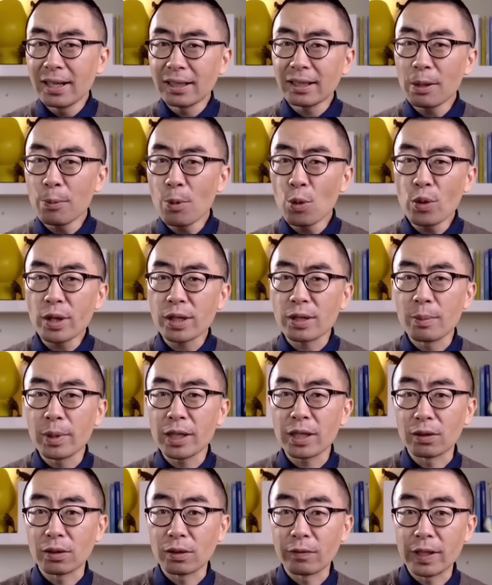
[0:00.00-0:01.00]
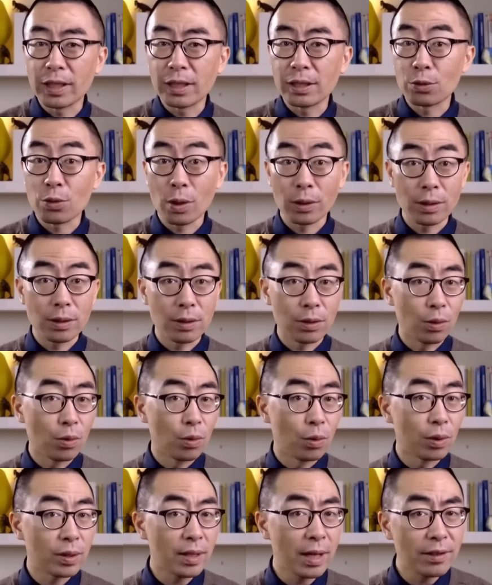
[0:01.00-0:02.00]
那么为什么有的飞机装的是
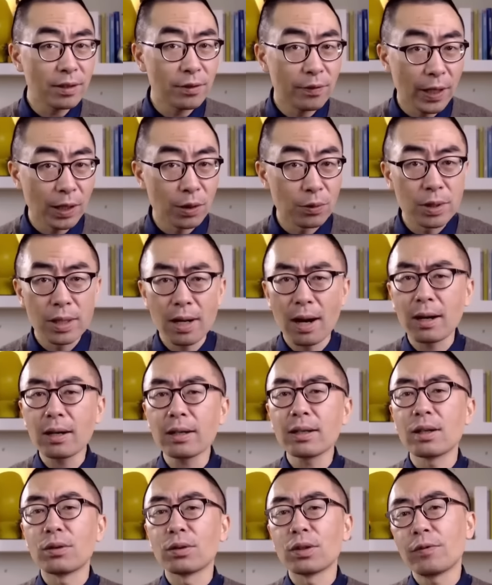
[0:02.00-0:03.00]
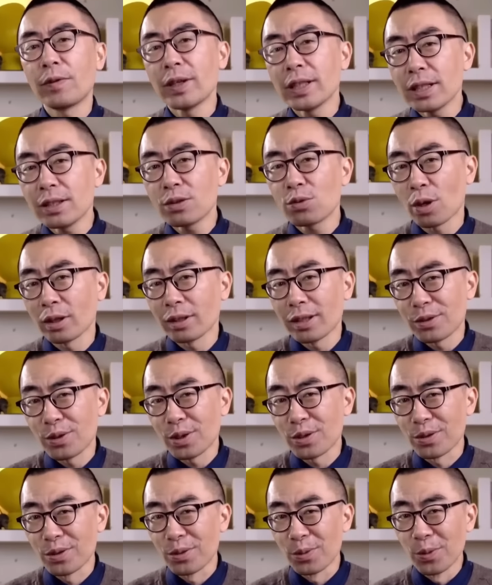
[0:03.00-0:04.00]
活塞式发动机，而有的飞机装的
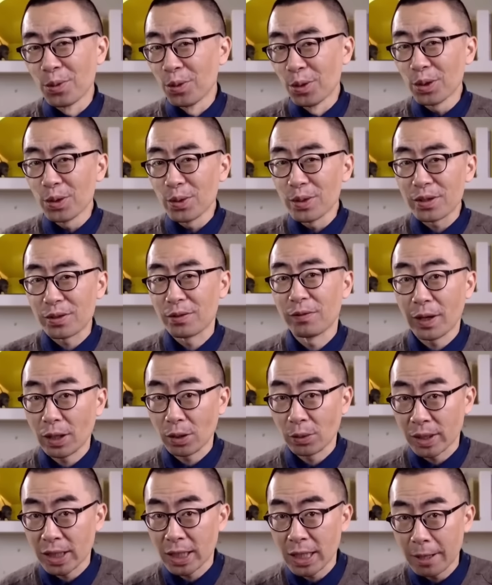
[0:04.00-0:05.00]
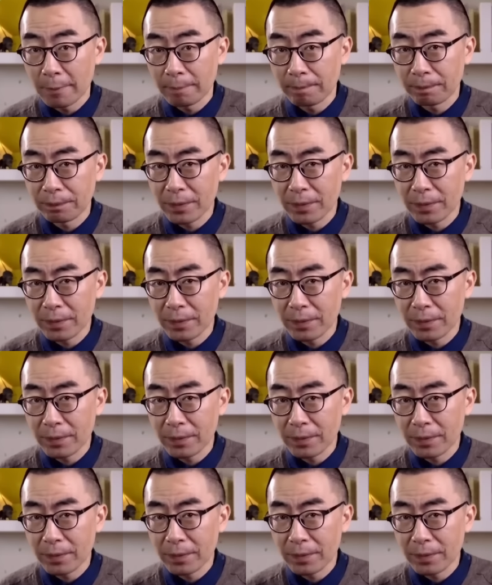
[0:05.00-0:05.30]
却是涡轮式发动机呢？